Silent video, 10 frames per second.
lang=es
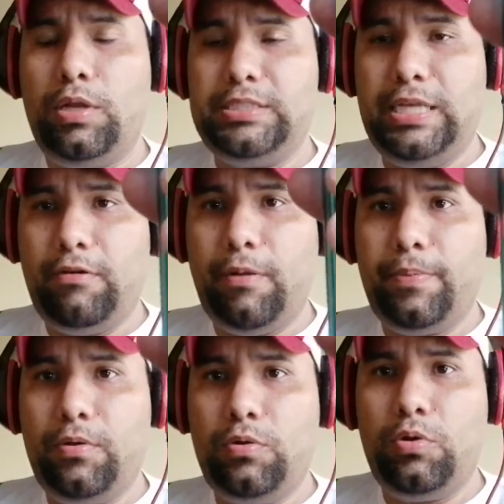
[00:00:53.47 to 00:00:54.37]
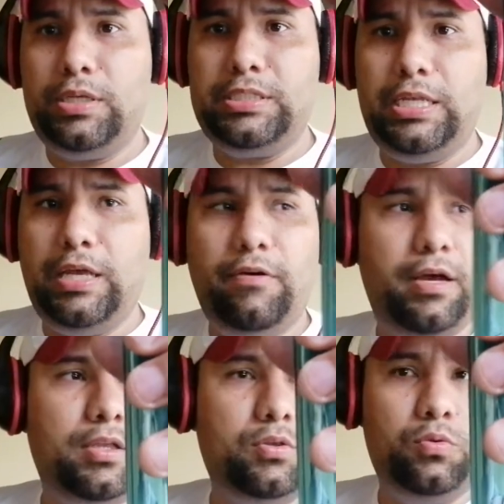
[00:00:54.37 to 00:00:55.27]
con la sílaba, perdón, con la
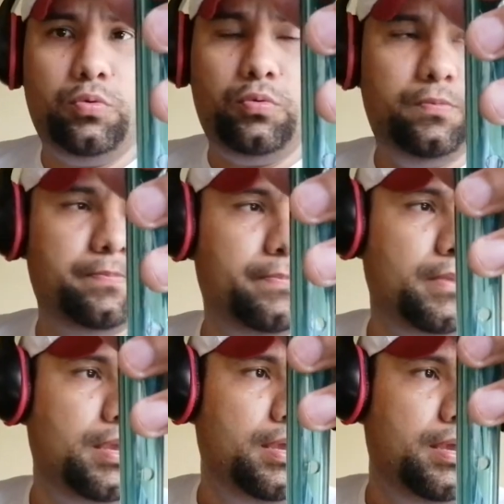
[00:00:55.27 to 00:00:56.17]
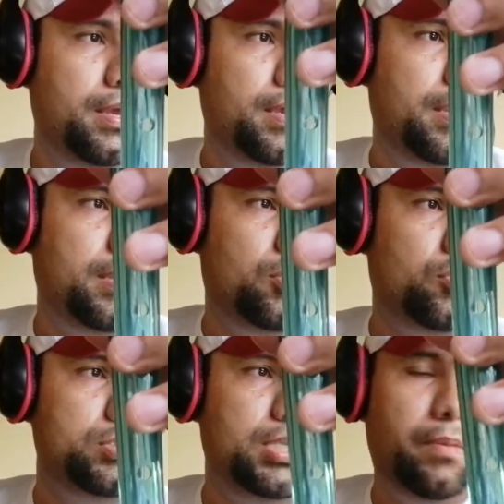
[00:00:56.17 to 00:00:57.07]
sílaba Tu.
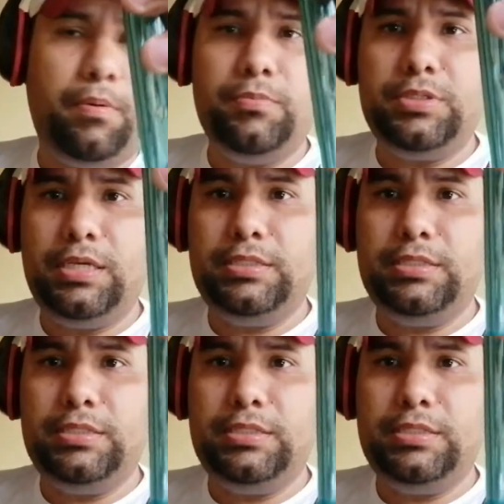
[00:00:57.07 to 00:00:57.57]
Entonces lo vamos a